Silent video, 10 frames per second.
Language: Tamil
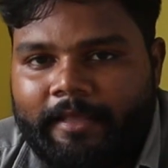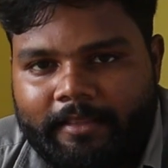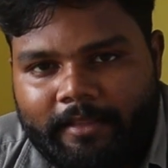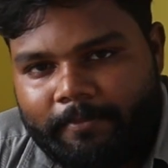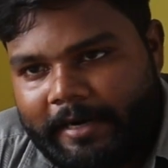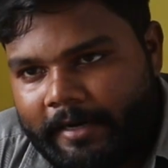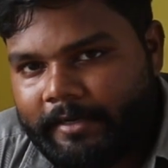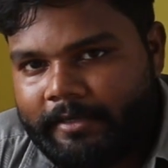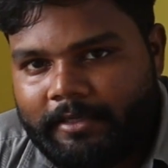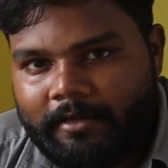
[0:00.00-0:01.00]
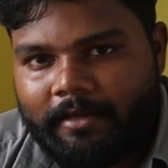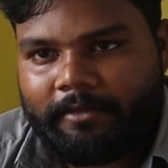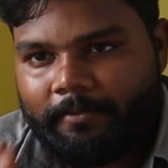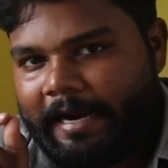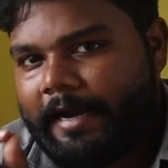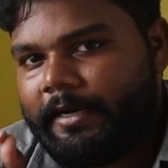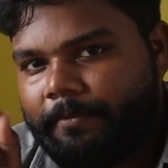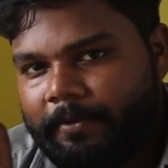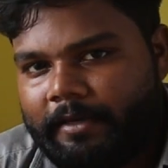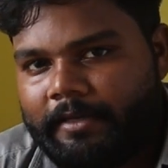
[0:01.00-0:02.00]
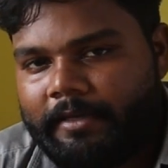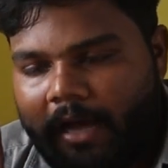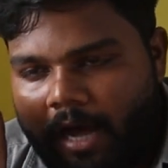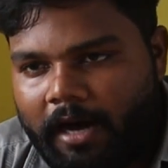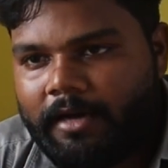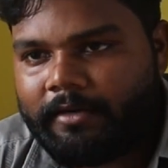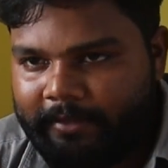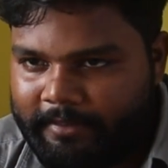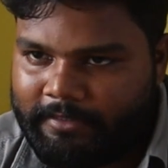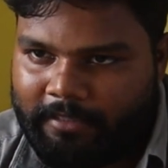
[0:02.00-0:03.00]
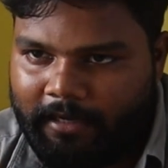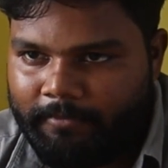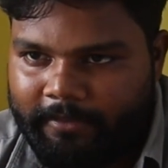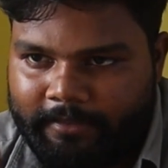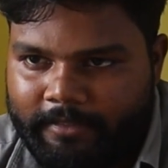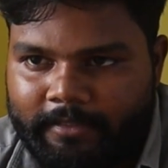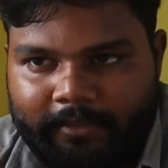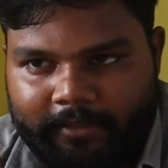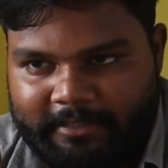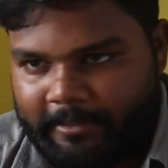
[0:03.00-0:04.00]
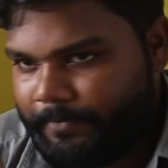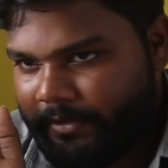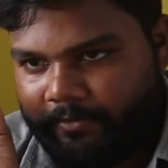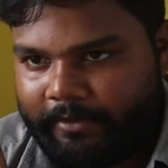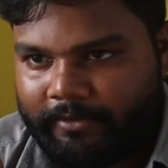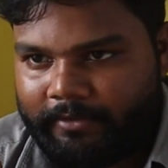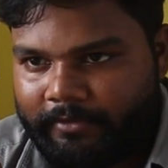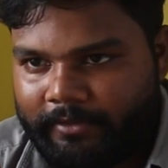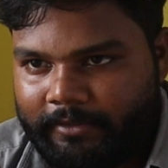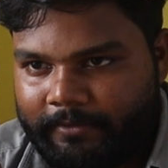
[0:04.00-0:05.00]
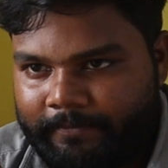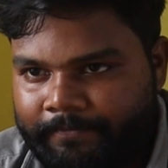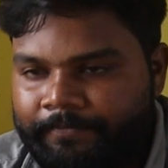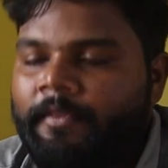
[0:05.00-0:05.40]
எந்த பிராண்ட் எடுத்தாலும் அந்த பிராண்டுக்கு பின்னாடி ஆர் இருக்குதா அப்படிங்கிறத நீங்கள் செக் பண்ணி வாங்கிக்கணும்